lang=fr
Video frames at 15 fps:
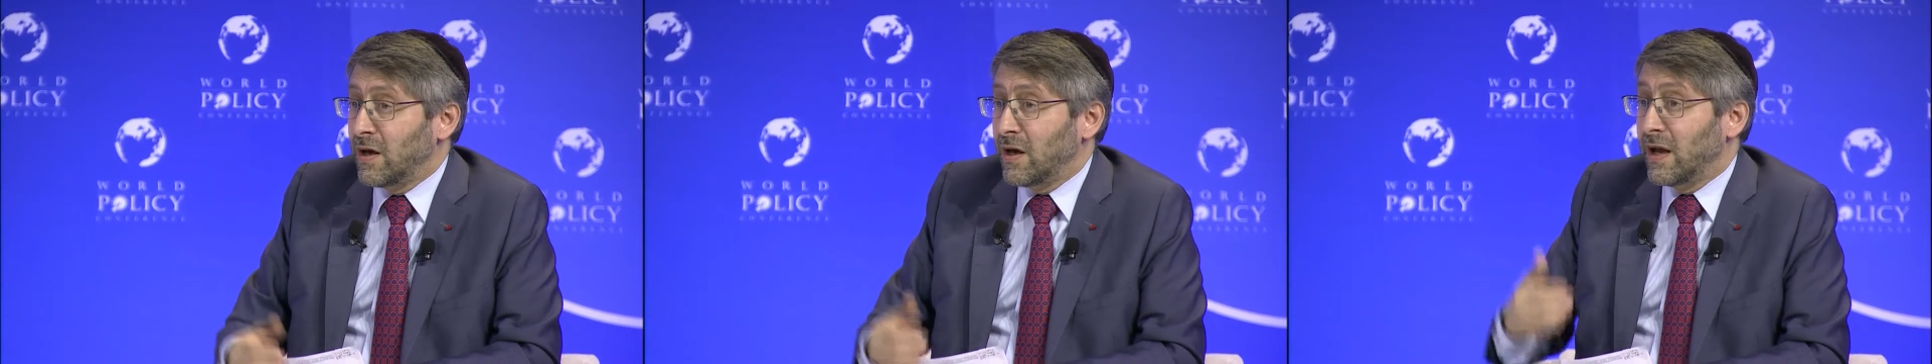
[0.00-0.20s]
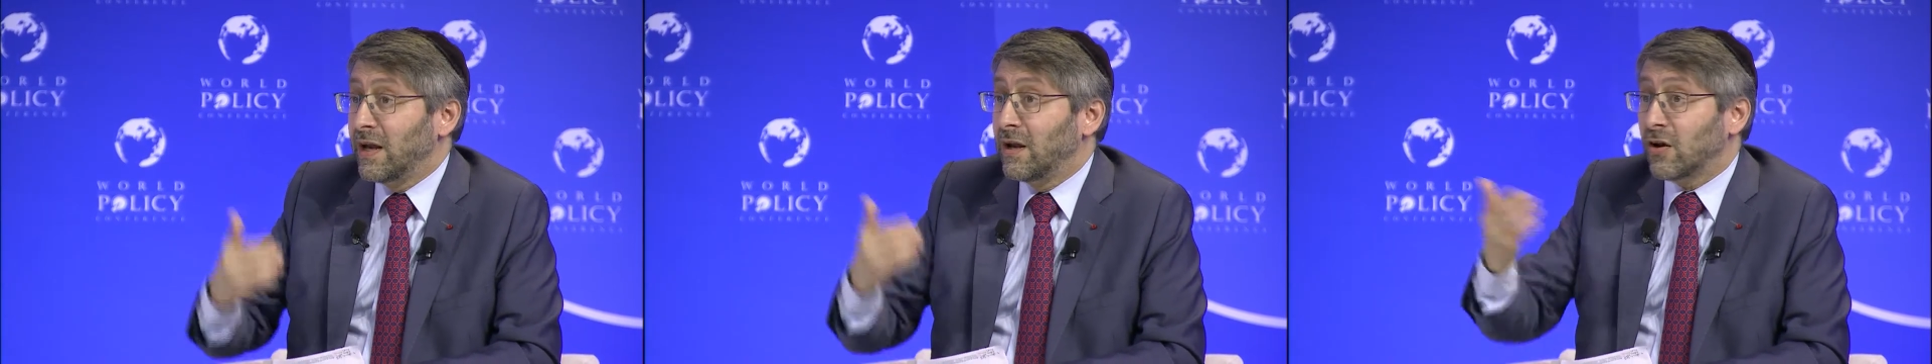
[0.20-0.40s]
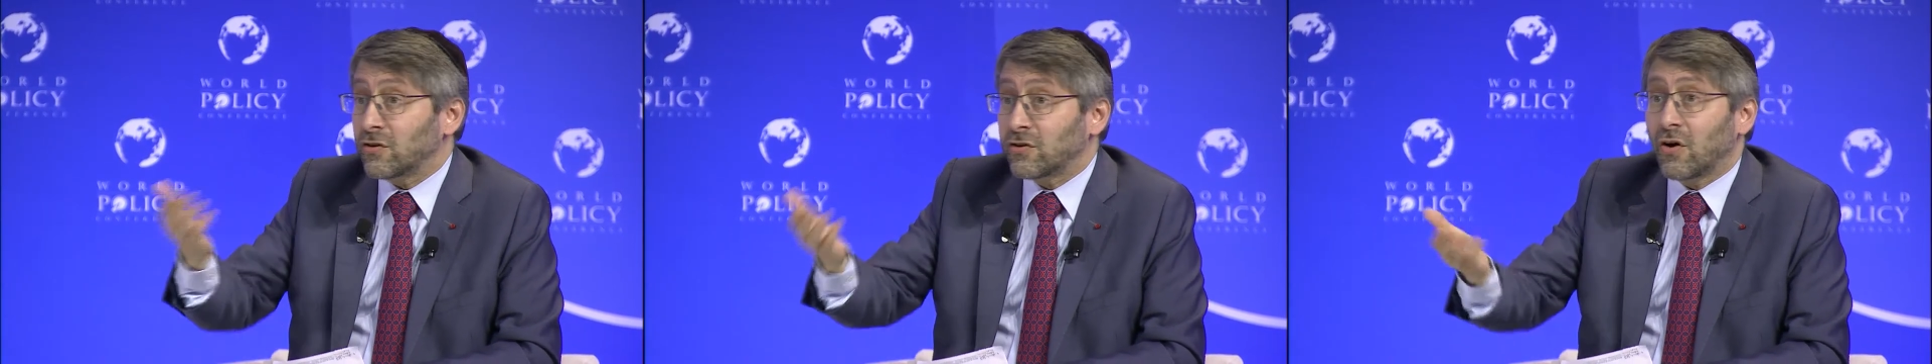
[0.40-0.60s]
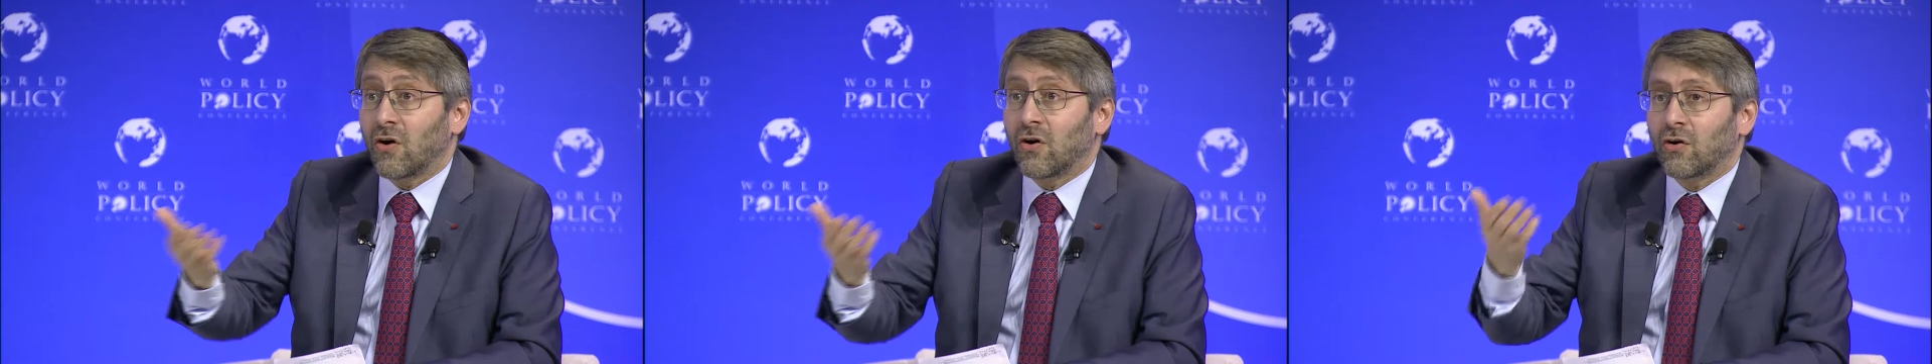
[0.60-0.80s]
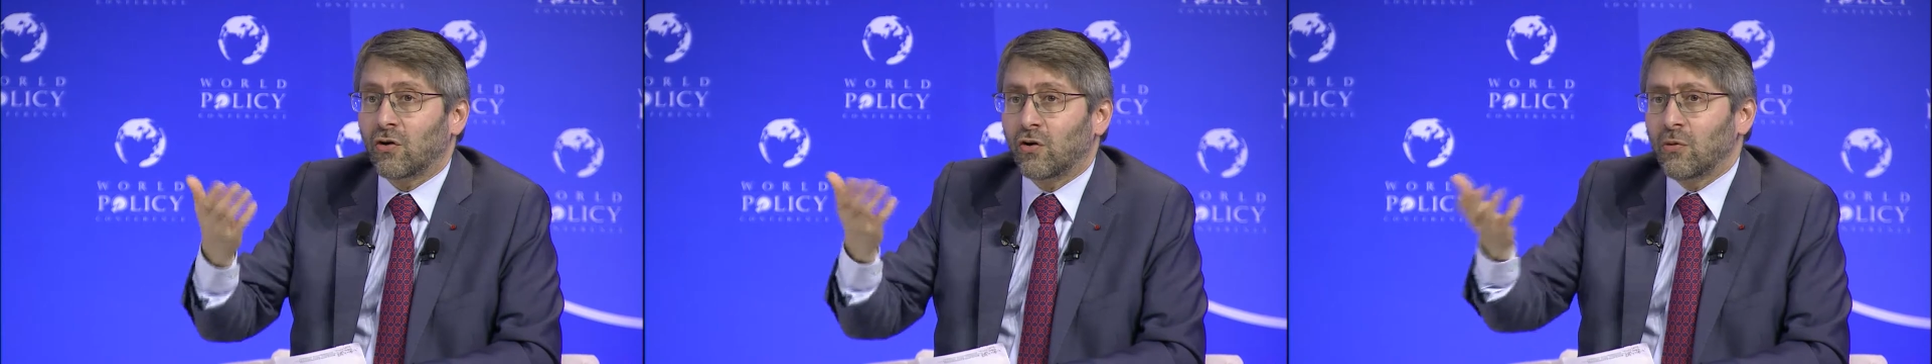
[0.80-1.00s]
et il
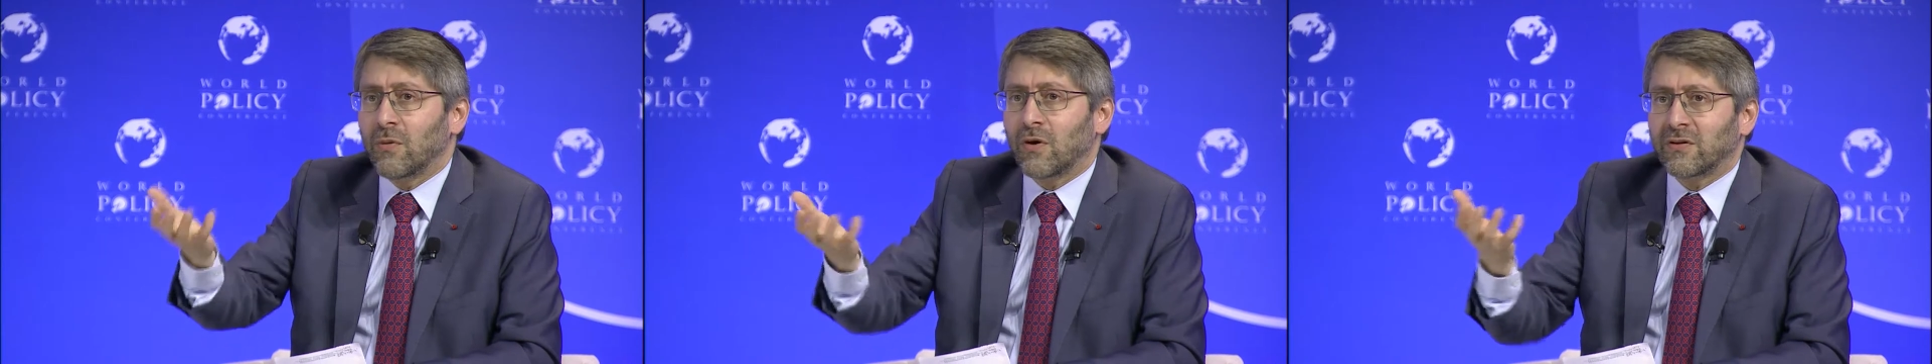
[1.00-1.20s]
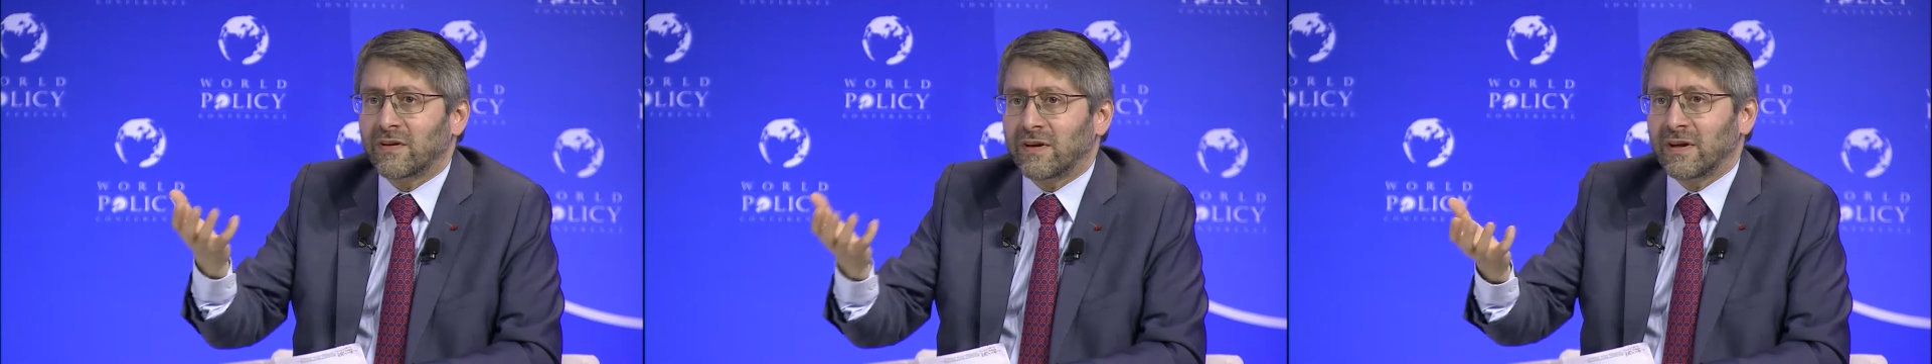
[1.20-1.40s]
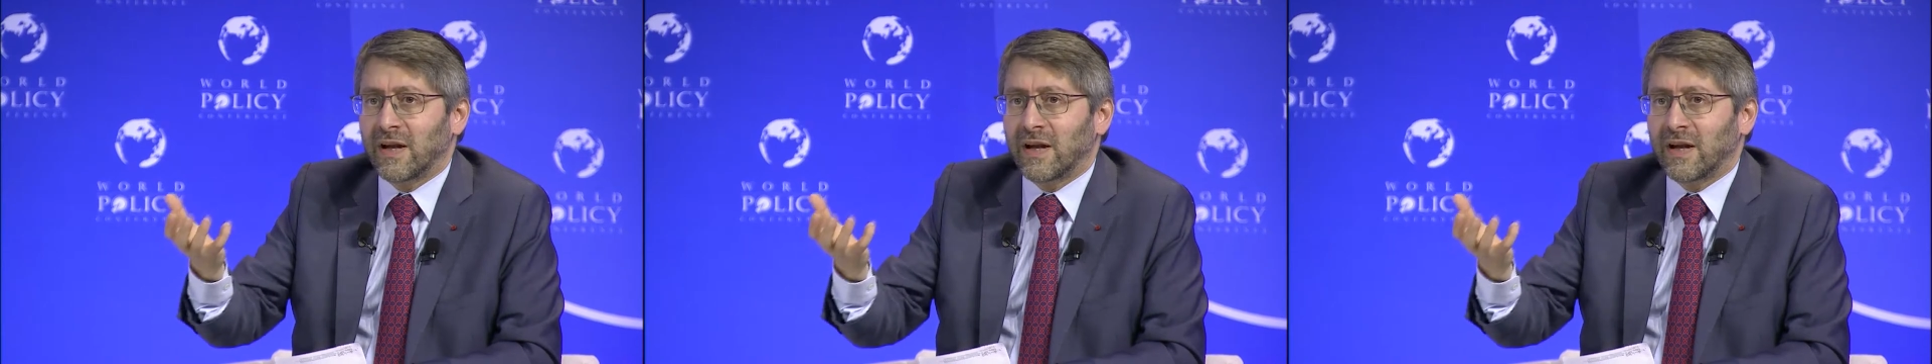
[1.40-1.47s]
entend commenter